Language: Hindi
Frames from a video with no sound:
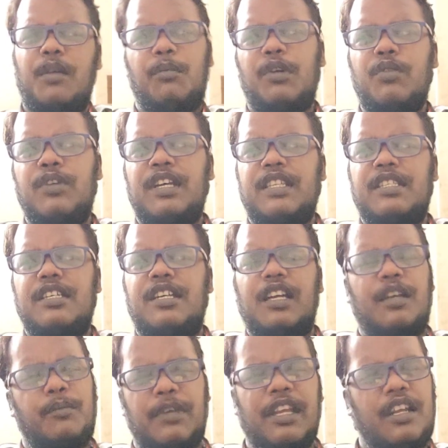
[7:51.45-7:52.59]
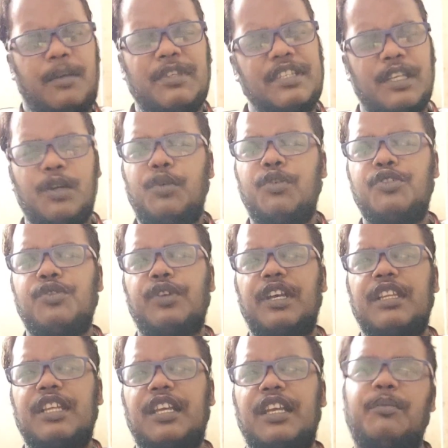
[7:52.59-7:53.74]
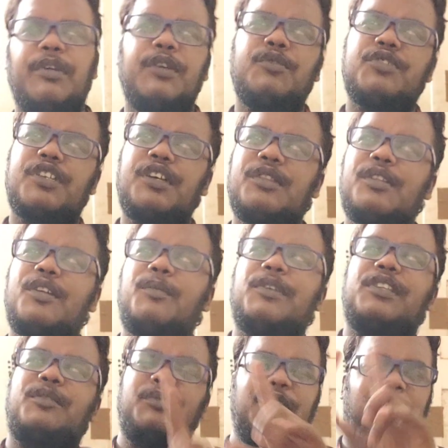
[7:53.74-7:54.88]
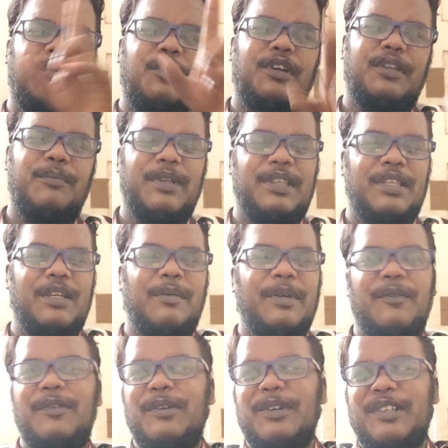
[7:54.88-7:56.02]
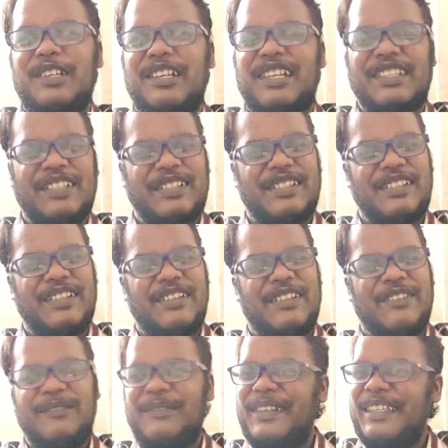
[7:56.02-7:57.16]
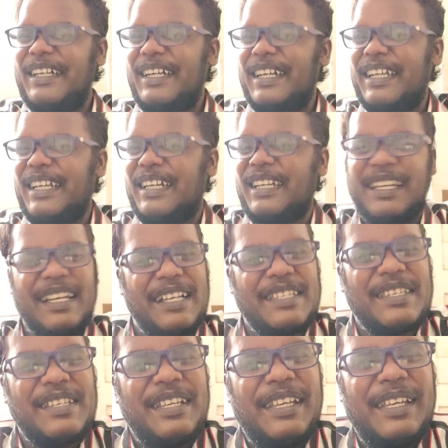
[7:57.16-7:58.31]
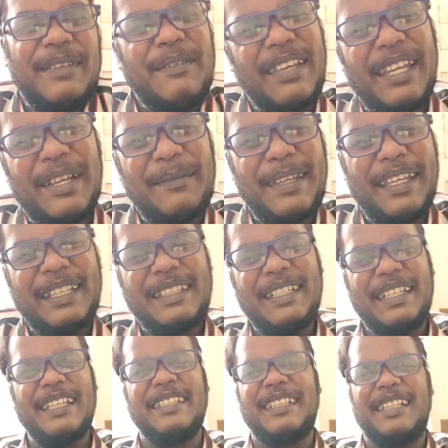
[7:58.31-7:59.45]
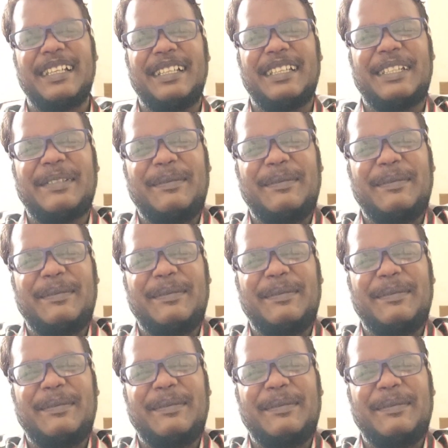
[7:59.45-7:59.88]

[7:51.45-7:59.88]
बोलूँगा अच्छा लगा मेरा भी दिल खुश हो गया देखे भाई उसका इतना मतलब बिल बोर्ड में इतना बड़ा फोटो लगाता हुए होए मज़ा आ गया यार काश मेरा भी एक दिन ऐसे ही लग